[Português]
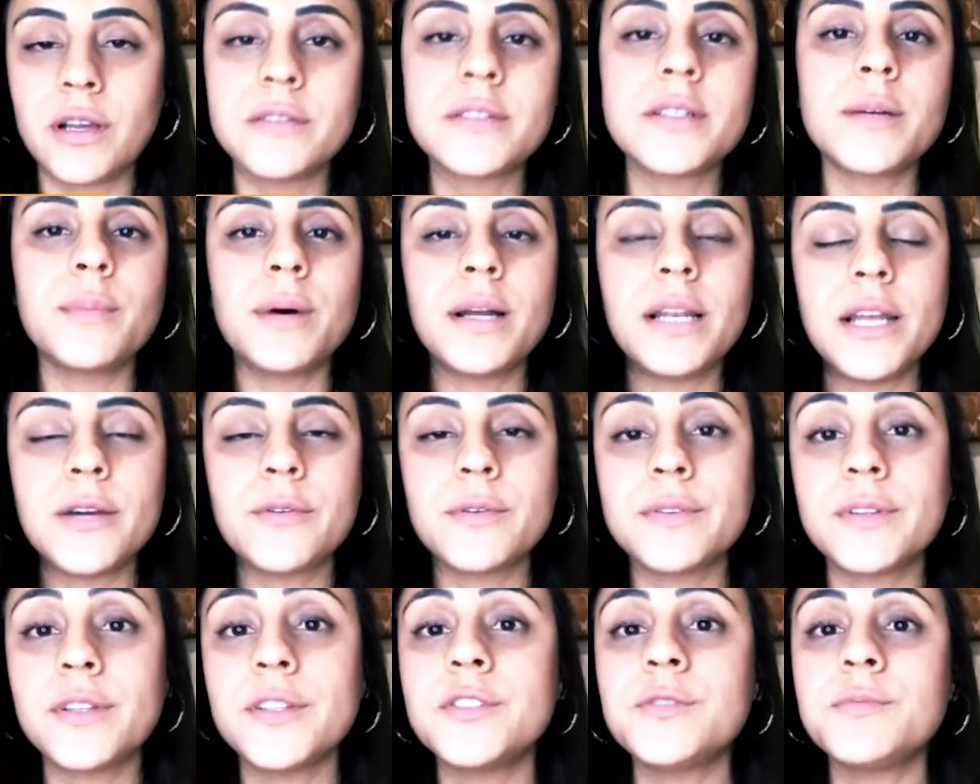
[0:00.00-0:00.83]
já
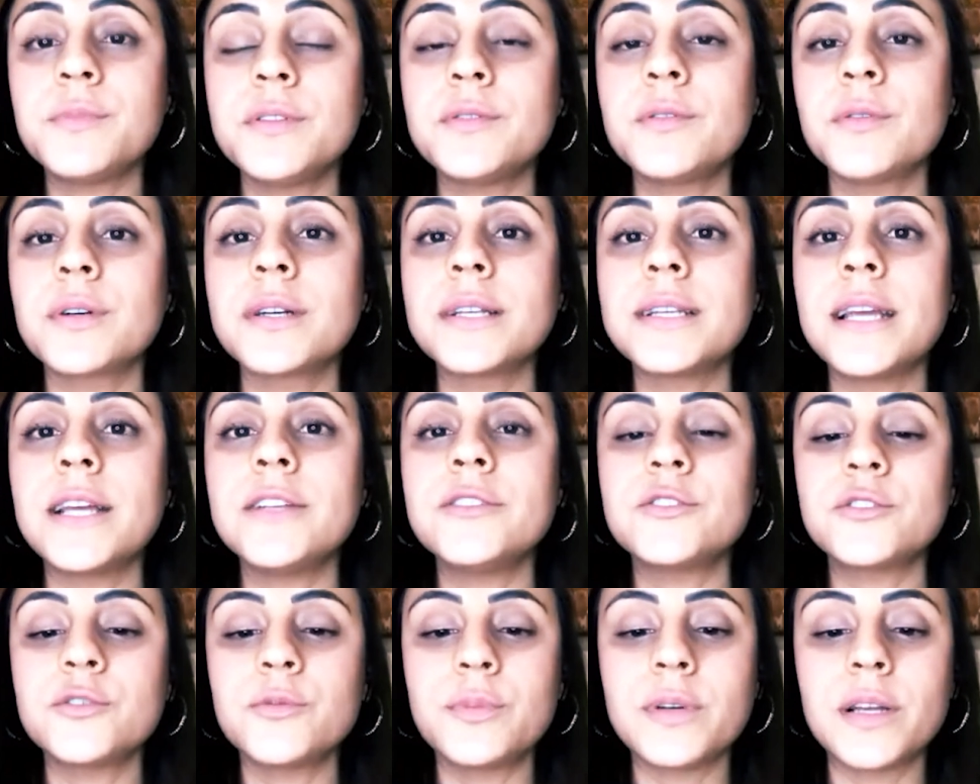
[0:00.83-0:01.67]
trabalhei com atendimento ao
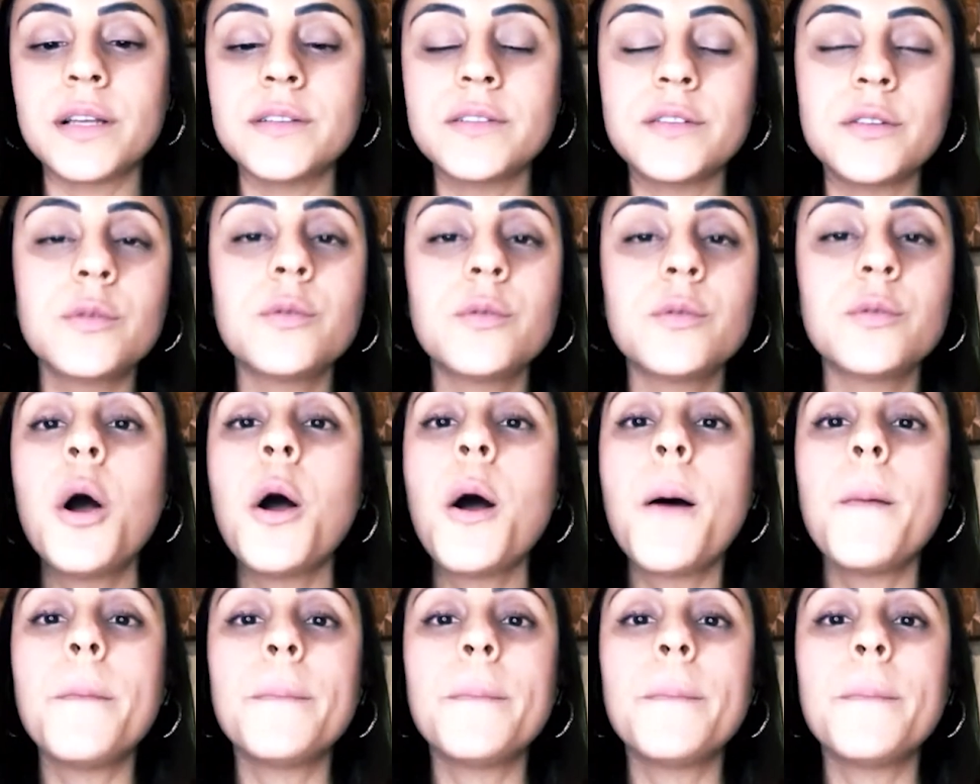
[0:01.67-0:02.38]
cliente no Brasil,